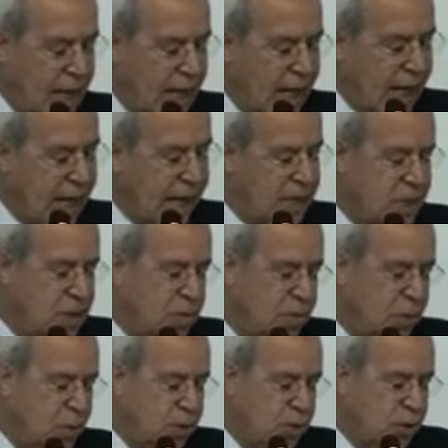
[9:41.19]
la elección
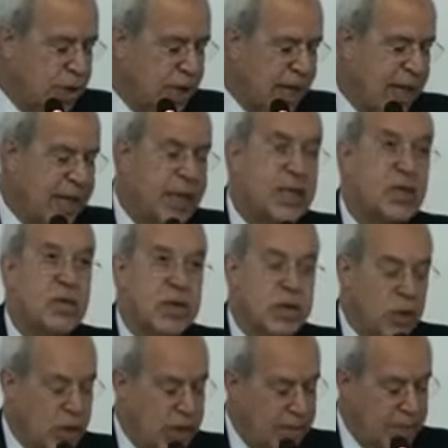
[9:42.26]
voluntaria de su
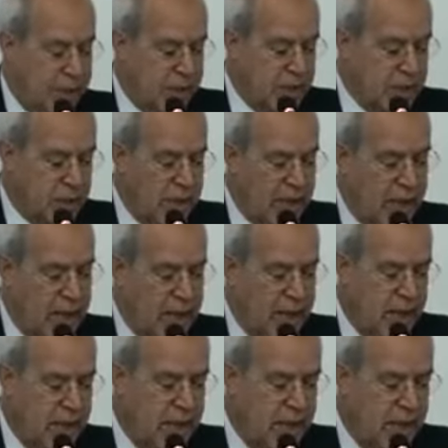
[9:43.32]
historia personal,